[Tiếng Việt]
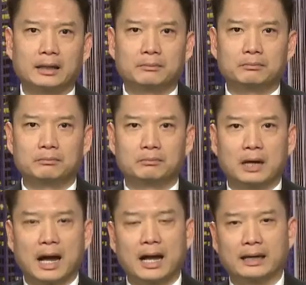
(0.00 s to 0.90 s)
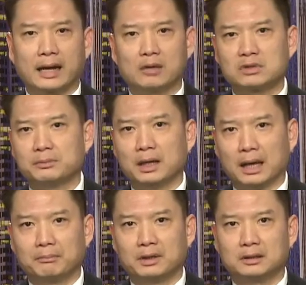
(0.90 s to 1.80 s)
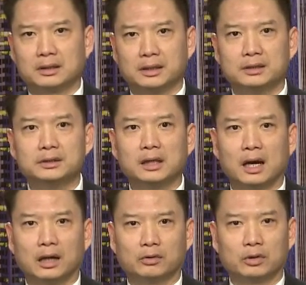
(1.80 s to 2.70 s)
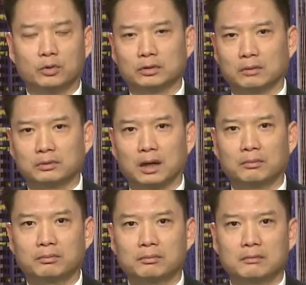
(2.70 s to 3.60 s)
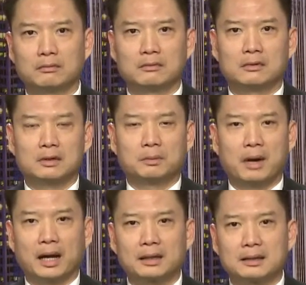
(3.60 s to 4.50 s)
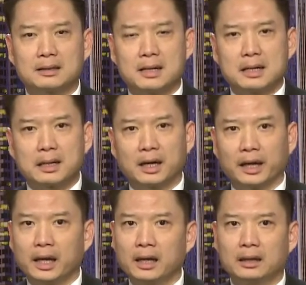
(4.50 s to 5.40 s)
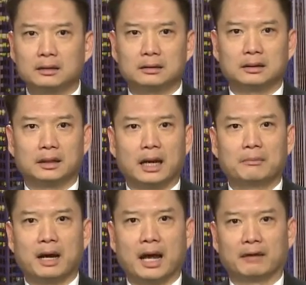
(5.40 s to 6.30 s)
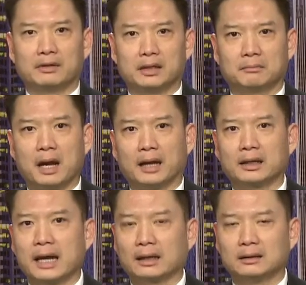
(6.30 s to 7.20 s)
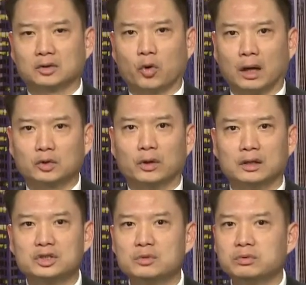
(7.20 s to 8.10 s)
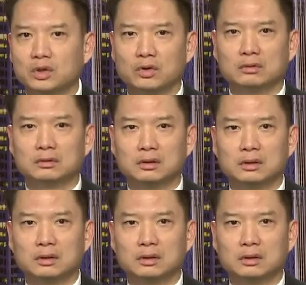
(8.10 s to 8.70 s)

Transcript: năm 2015 đó thì dưới thời của cựu tổng thống Park Geun Hye đó thì Nam Hàn và Nhật Bản đã đạt được thỏa thuận chung cuộc